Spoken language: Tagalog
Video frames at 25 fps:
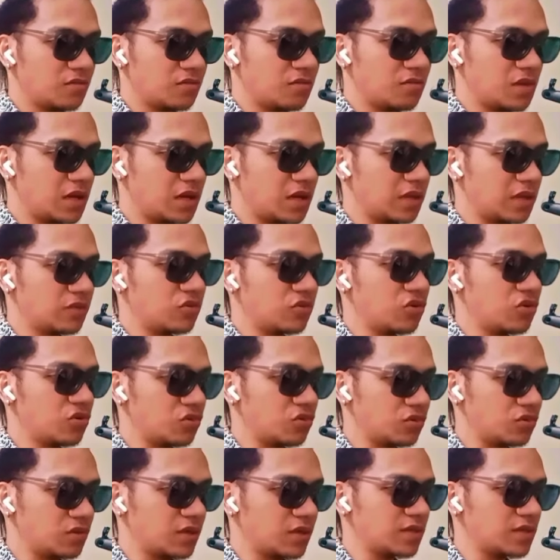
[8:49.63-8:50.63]
But
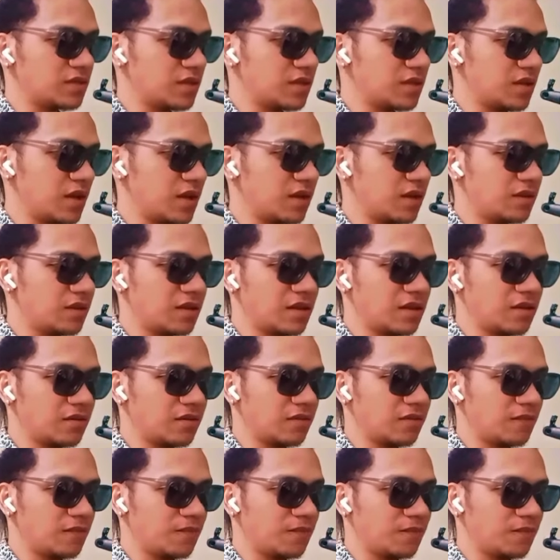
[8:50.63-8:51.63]
yun, kasi I think
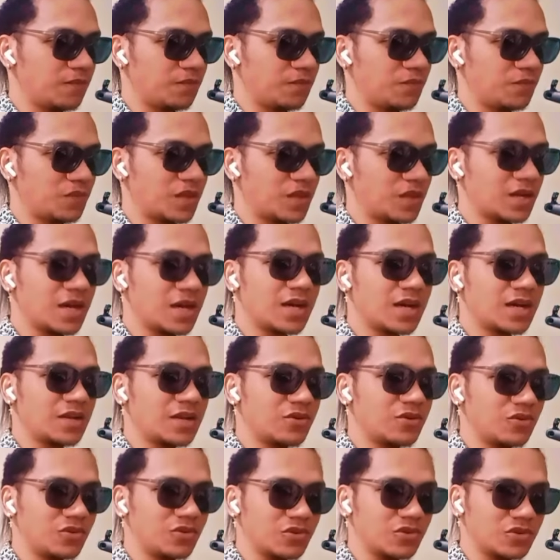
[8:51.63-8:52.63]

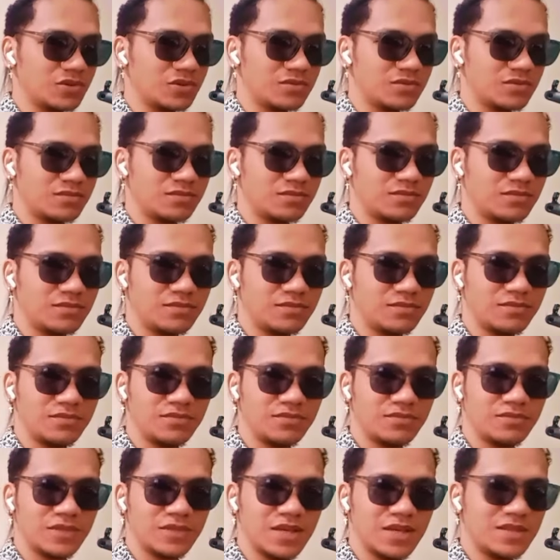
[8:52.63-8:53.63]
nakakalungkot
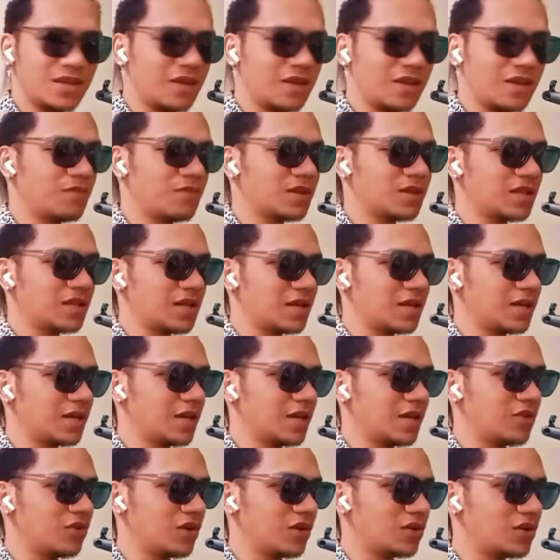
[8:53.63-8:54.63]
kasi iba
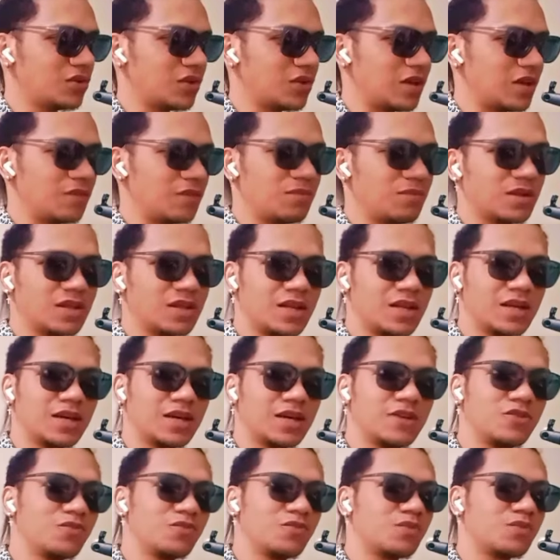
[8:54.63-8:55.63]
talaga yung ano, eh, iba talaga
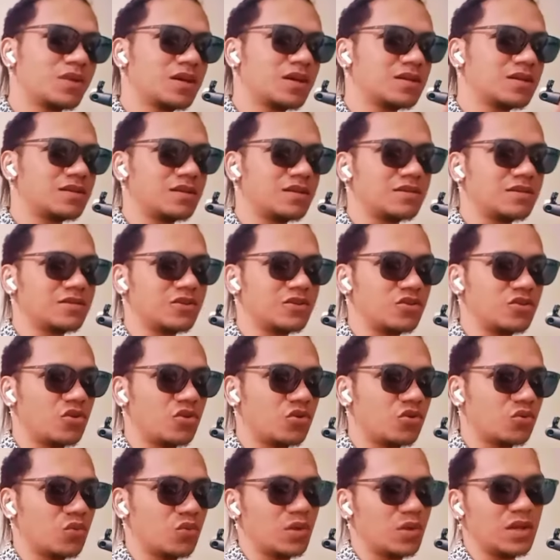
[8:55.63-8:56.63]
yung presence ni
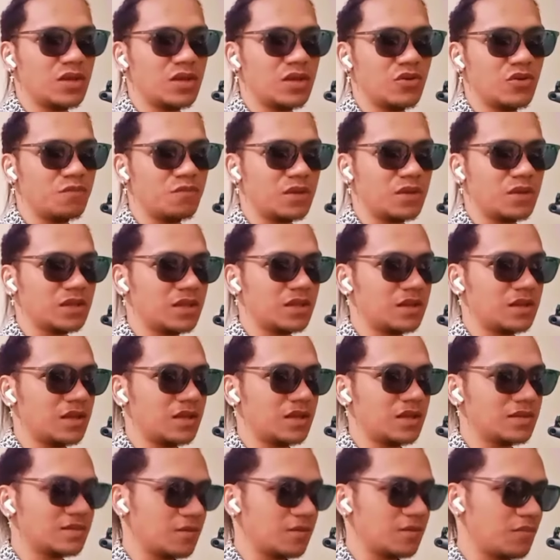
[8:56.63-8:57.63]
Doc Willie ang
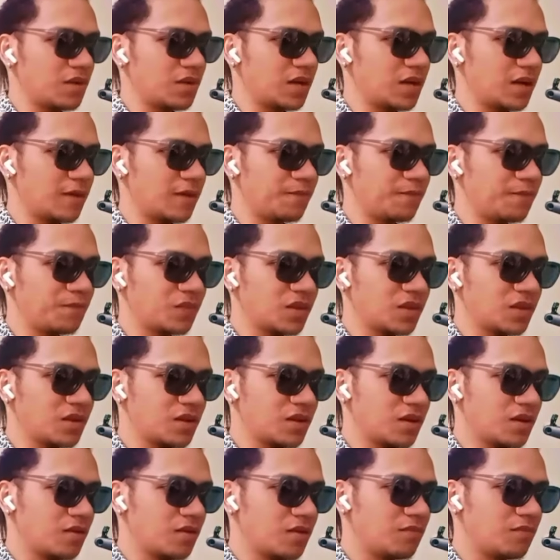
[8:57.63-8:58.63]
pagdating sa mga
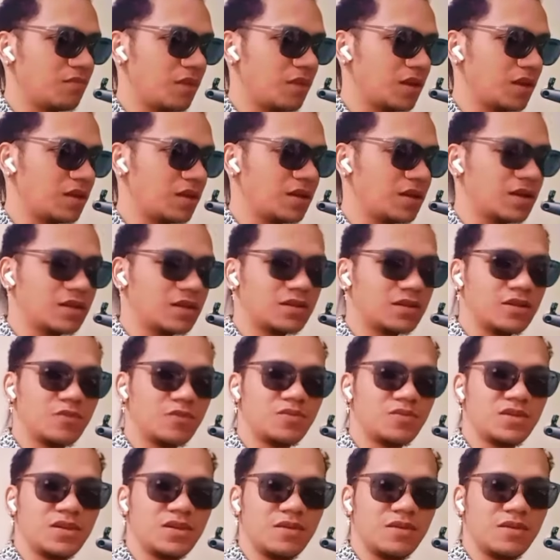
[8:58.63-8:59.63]
medical
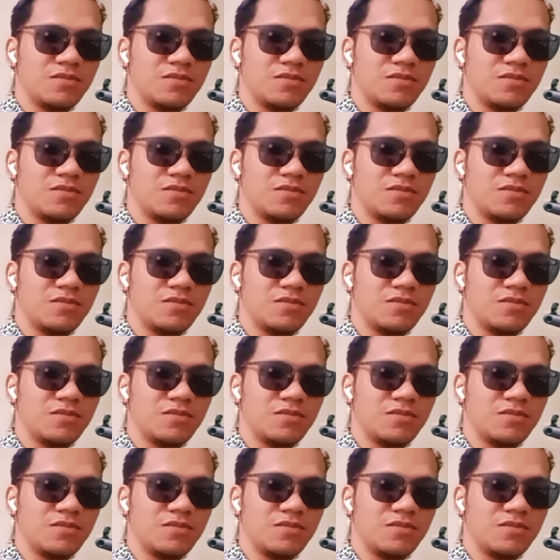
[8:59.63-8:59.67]
tips eh.